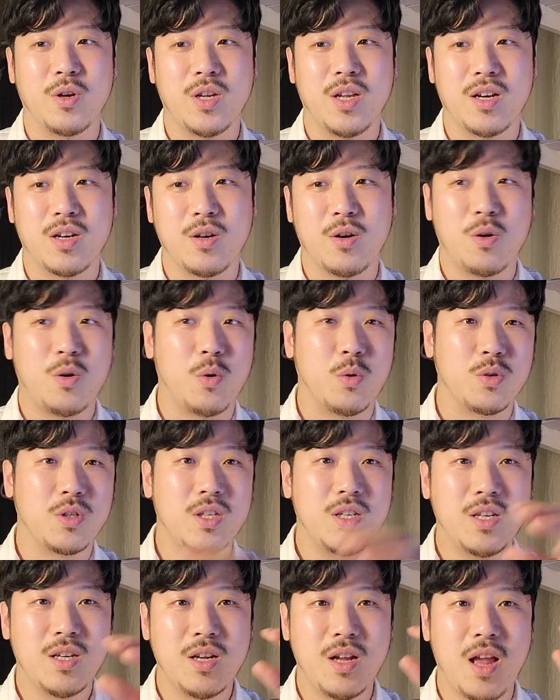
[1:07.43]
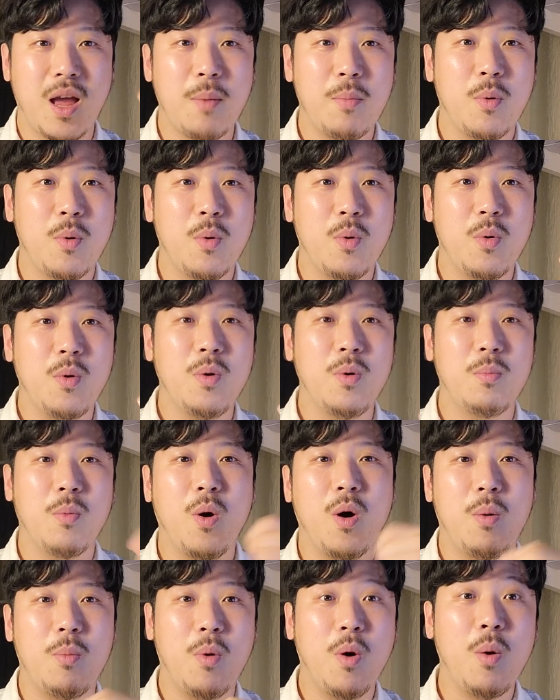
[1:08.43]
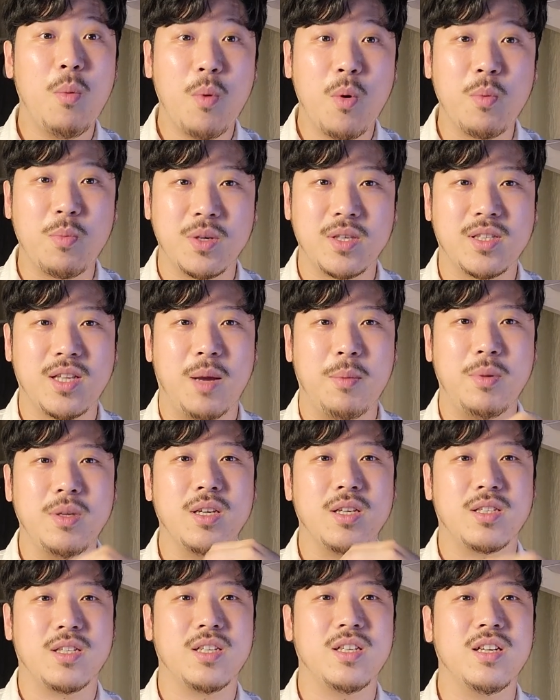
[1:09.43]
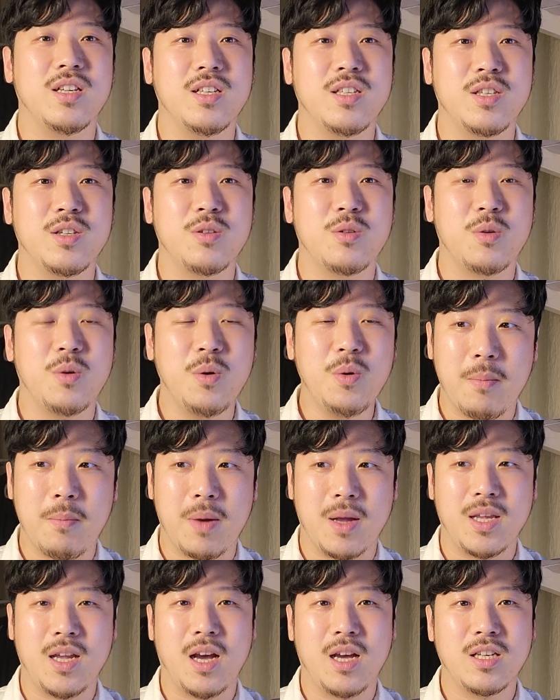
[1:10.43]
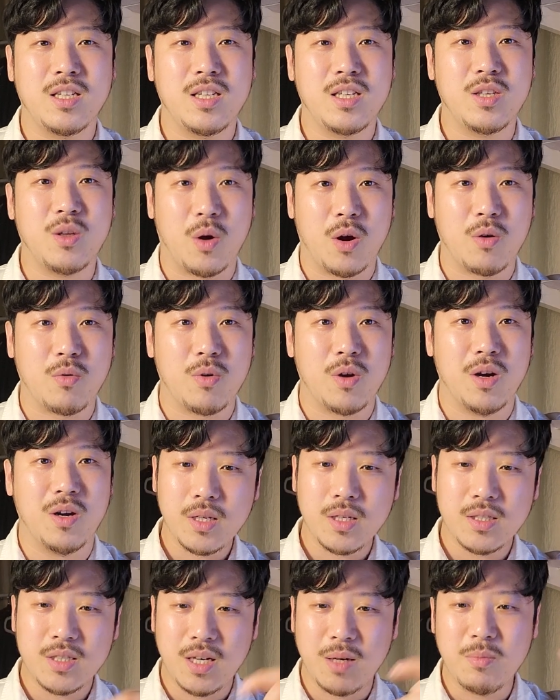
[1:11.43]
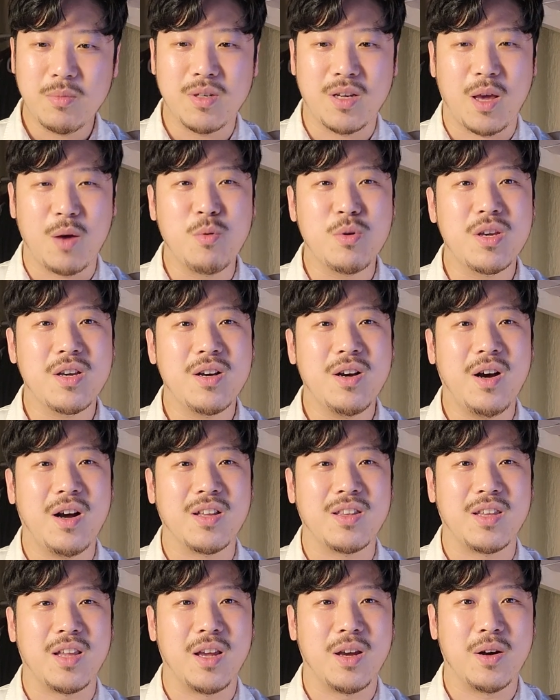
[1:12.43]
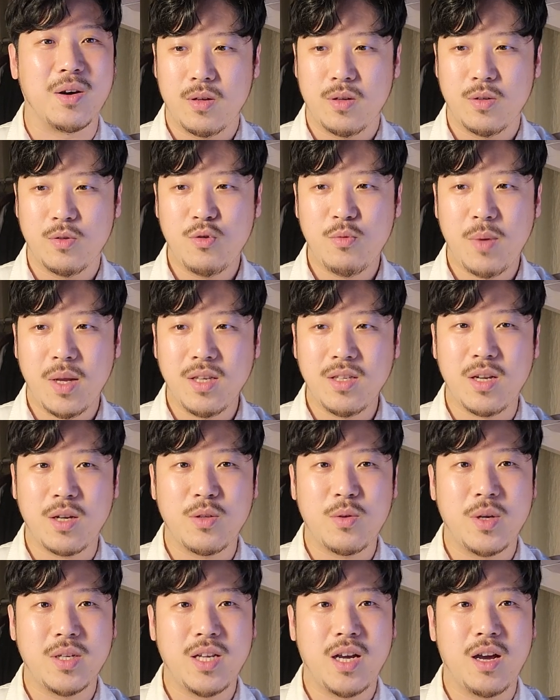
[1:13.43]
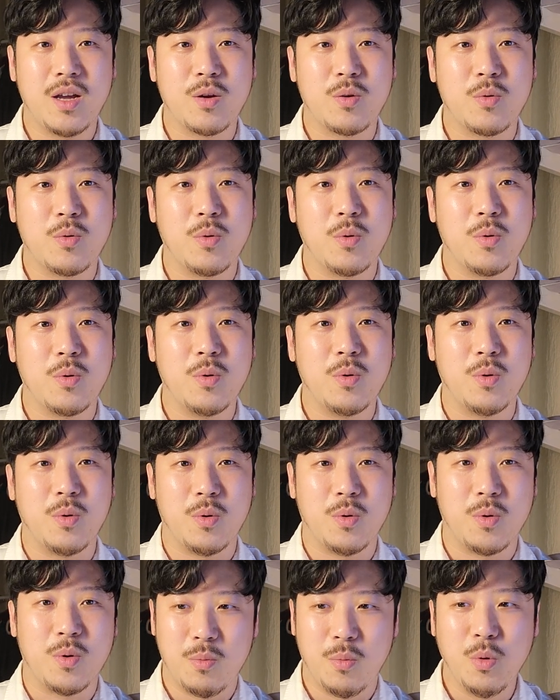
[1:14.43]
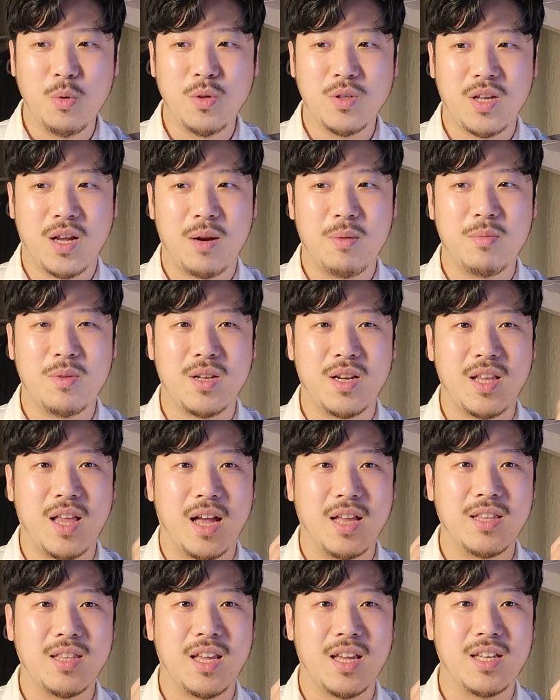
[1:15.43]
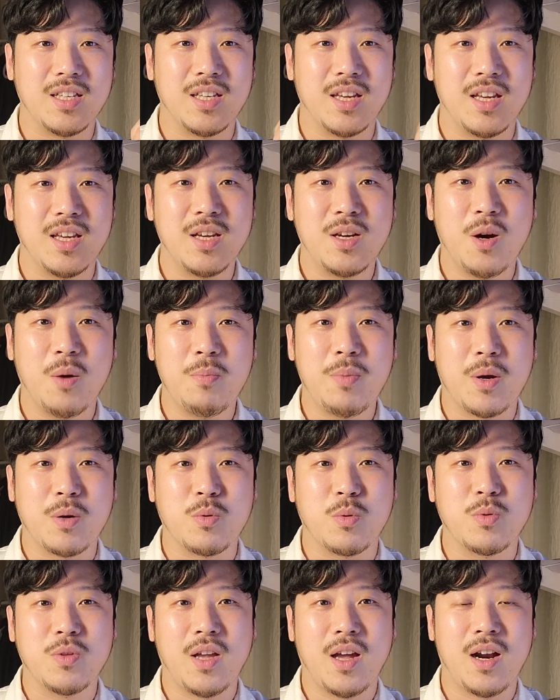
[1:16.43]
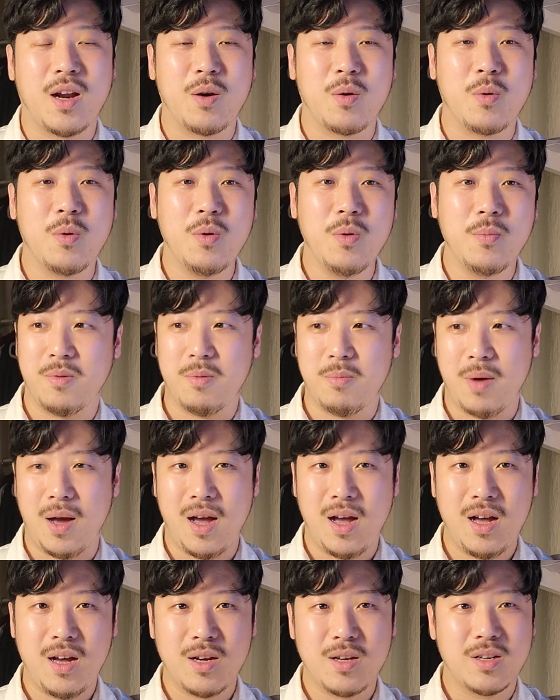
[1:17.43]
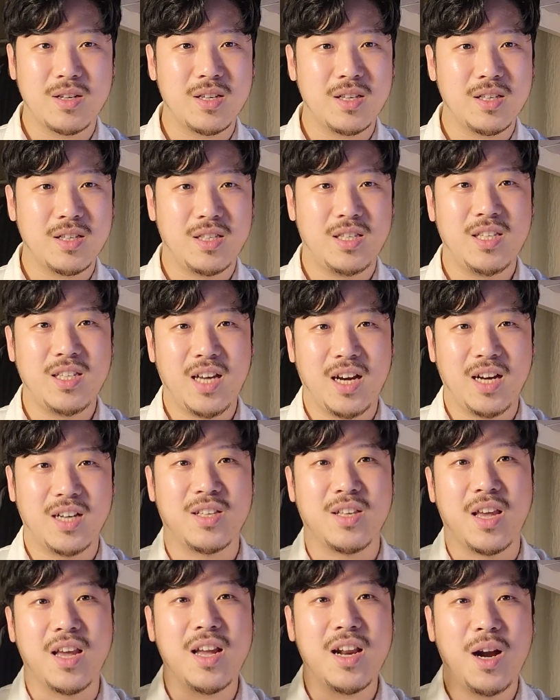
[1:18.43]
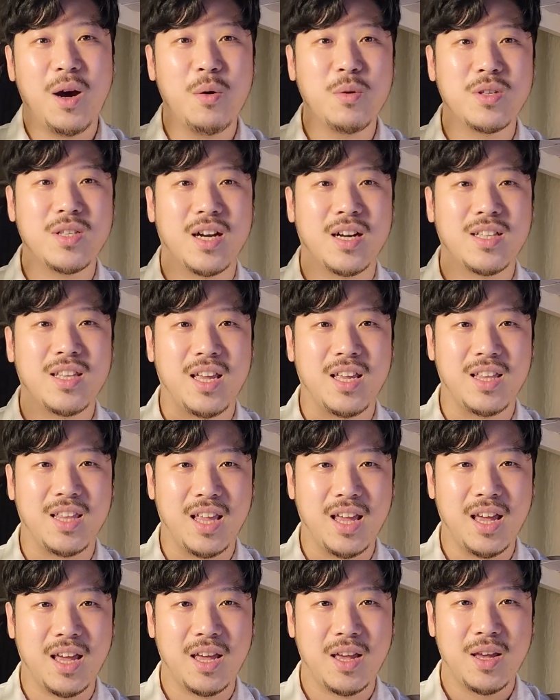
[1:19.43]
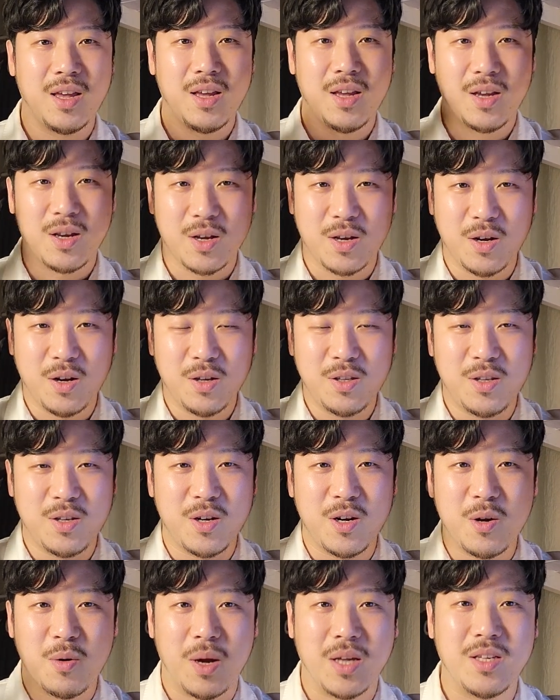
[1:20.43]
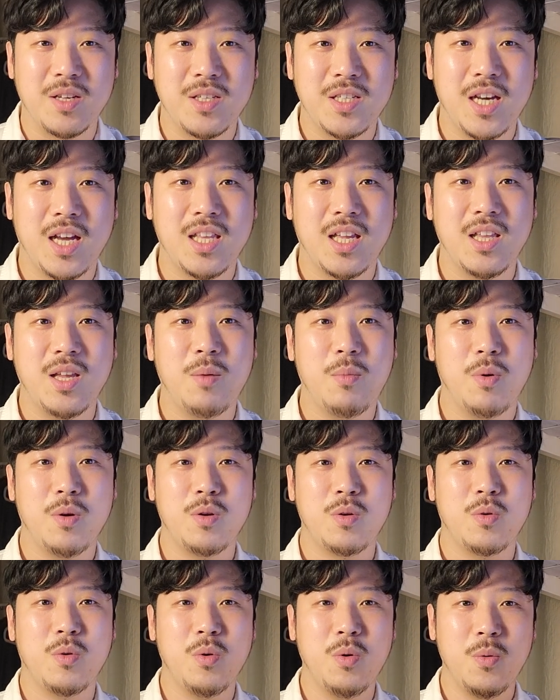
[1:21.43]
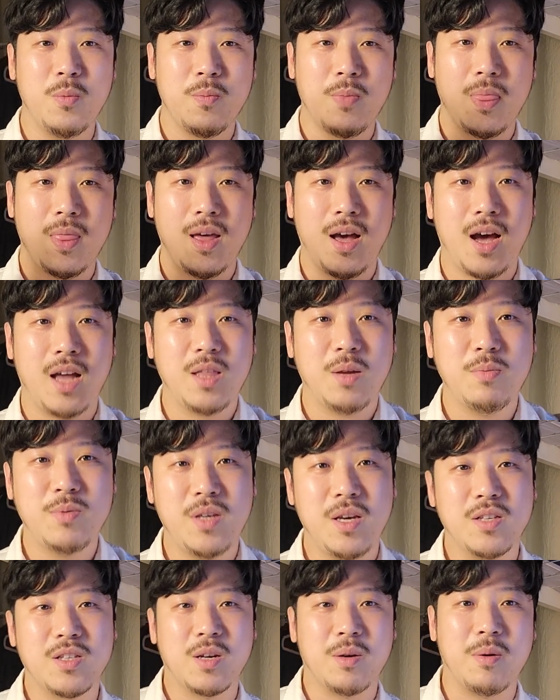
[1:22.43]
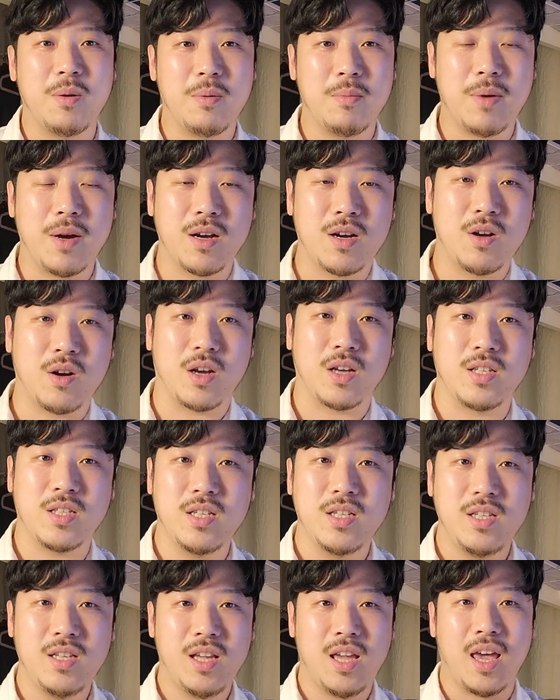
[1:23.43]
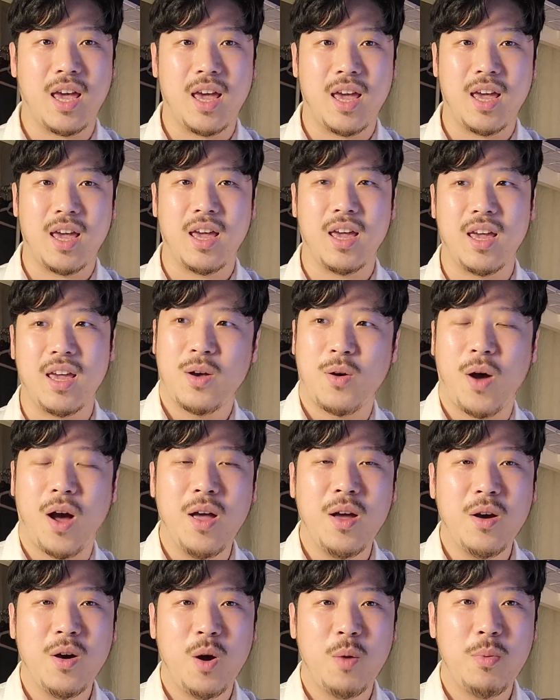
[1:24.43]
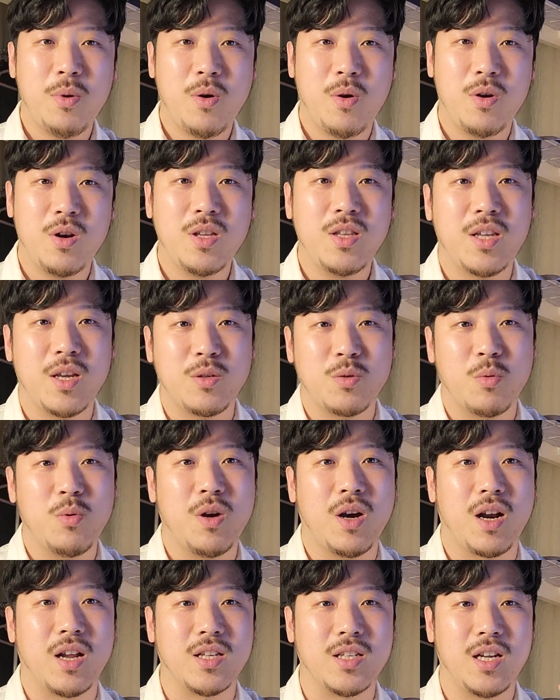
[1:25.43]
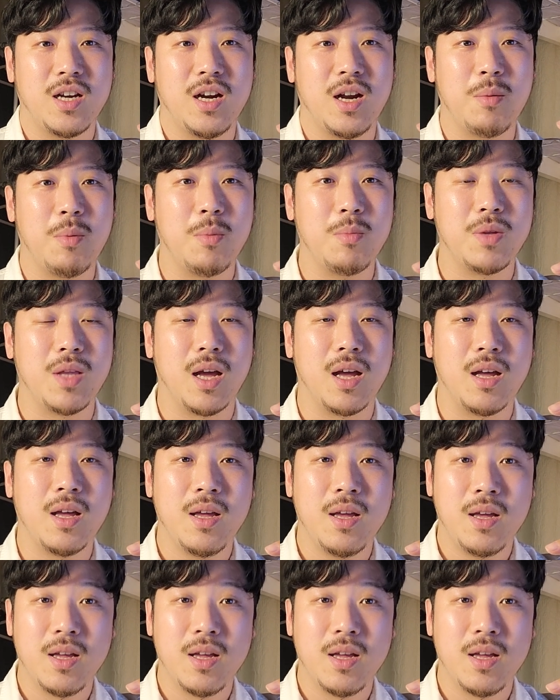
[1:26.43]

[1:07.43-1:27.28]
그냥 그거를 로스팅을 해보고 뭐가 뭐뭐 고고 비슷하면 이제 쓰는 식으로 많이 하시더라고요. 참 그게 웃긴 것 같아요. 수많은 생도 회사가 있고 모든 사람들이 나한테 이제 이 커피가 좋다라고 막 시장에서 얘기를 하고 있는 상태인데 그것들을 완전 차단해버리고 한 업체에서만 그렇게 쓰는 게 과연 커피 퀄리티에 좋을까라는 생각해봅니다.